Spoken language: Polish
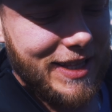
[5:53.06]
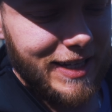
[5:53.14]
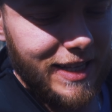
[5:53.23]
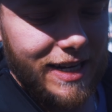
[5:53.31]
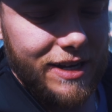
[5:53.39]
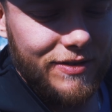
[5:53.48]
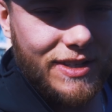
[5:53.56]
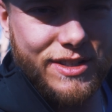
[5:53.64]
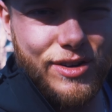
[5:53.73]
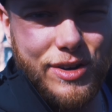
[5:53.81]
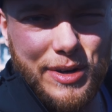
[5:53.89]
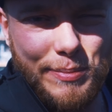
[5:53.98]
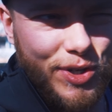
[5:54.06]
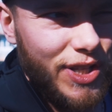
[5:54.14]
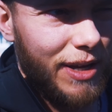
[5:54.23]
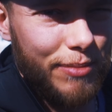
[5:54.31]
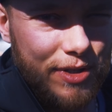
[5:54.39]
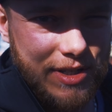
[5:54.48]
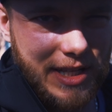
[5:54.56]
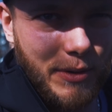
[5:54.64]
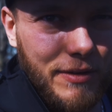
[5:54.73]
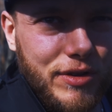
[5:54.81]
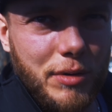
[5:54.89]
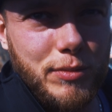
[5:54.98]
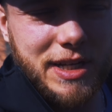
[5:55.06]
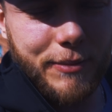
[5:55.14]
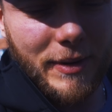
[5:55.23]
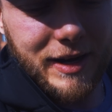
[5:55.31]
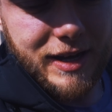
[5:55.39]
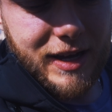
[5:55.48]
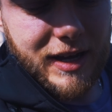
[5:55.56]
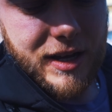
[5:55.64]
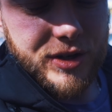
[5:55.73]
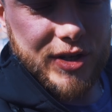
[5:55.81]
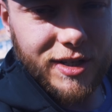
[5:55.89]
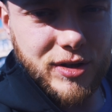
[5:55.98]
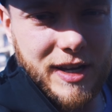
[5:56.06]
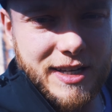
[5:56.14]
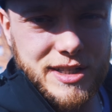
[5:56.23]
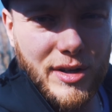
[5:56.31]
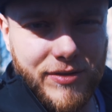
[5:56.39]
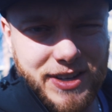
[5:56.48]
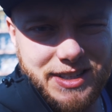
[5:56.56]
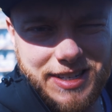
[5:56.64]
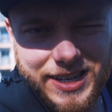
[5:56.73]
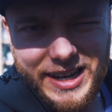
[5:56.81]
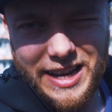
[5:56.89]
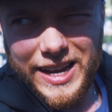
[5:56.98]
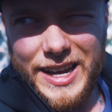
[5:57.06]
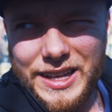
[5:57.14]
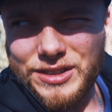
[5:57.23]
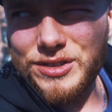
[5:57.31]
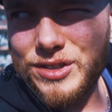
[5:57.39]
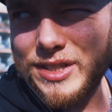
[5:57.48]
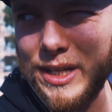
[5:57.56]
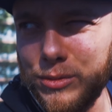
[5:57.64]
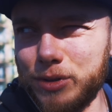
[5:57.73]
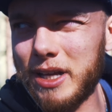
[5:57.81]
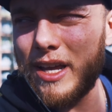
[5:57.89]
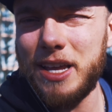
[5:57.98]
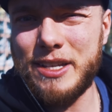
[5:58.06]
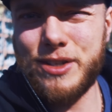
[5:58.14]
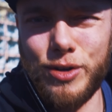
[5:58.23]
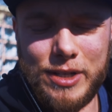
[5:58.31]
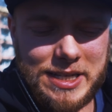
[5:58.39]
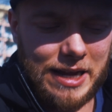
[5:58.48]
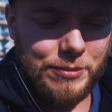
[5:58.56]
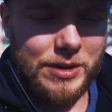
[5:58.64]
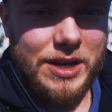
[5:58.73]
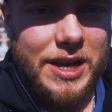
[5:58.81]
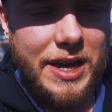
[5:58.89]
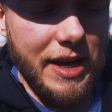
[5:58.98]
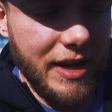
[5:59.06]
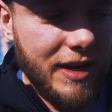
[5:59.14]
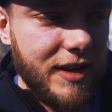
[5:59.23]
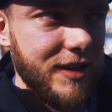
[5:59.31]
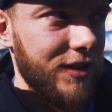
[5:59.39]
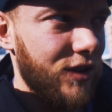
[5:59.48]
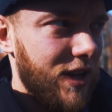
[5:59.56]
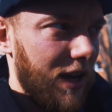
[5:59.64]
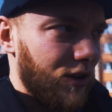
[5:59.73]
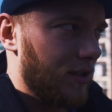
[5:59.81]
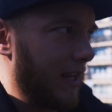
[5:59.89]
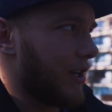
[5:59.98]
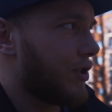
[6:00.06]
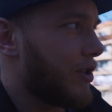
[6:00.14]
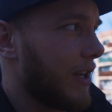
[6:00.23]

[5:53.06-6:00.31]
i tak dalej, więc no psina by została w domu sama, często gęsto, więc no został tutaj z rodzicami, e, no i ja go co jakiś